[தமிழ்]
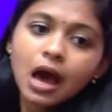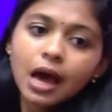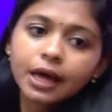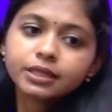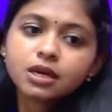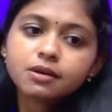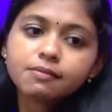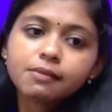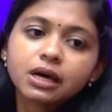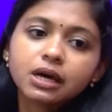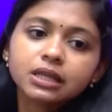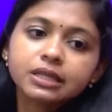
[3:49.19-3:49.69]

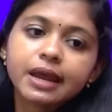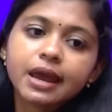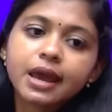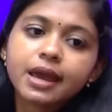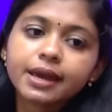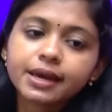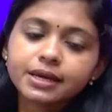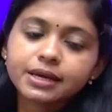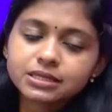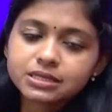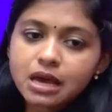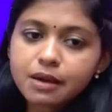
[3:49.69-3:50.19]
அதே மாதிரியே
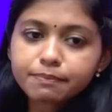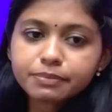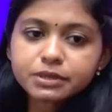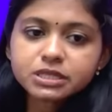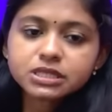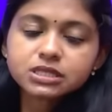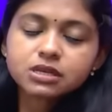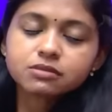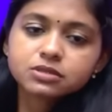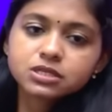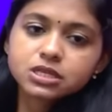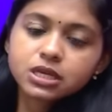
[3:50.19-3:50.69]
எக்ஸாம்பிள்
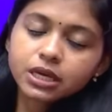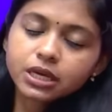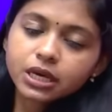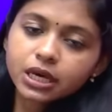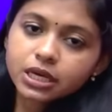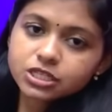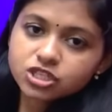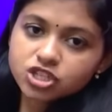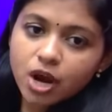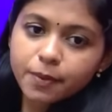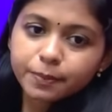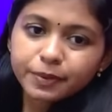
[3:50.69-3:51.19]
சம்ஸ் இங்கே
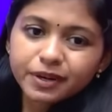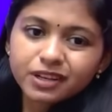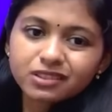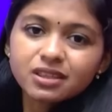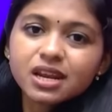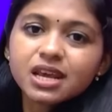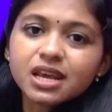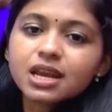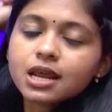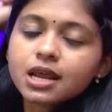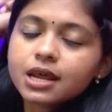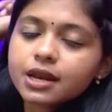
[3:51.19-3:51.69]
சாப்டர்
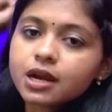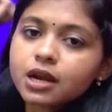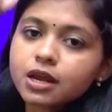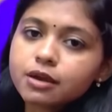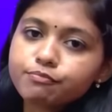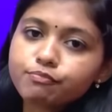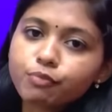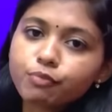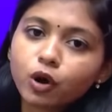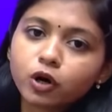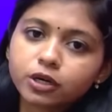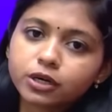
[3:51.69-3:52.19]
த்ரீல என்னென்ன
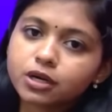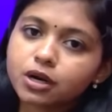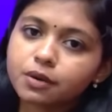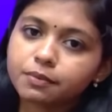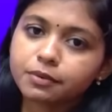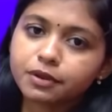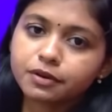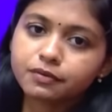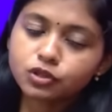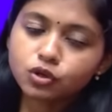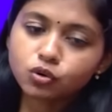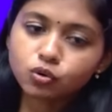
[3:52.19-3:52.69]
இம்பார்ட்டன்ட்
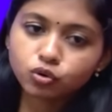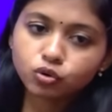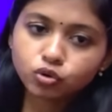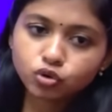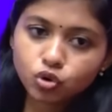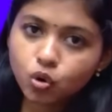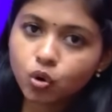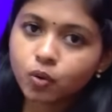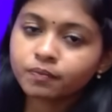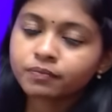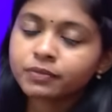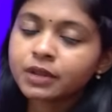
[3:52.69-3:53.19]
அப்படின்னு வந்து
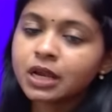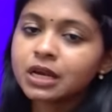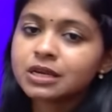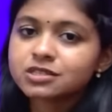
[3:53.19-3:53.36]
கொடுத்துருக்கோம்